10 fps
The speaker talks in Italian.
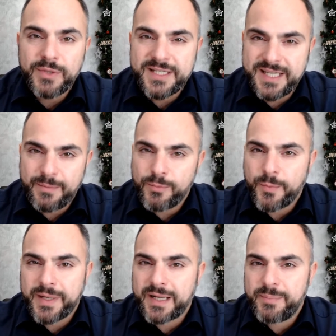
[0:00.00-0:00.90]
esempio
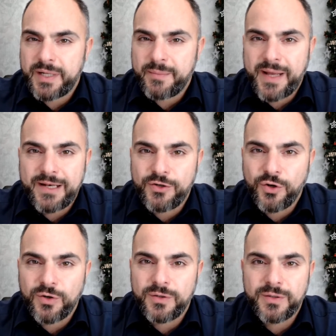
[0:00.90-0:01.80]
per capire
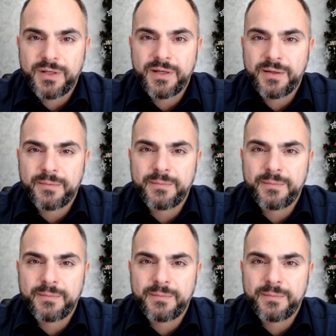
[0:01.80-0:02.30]
meglio eh,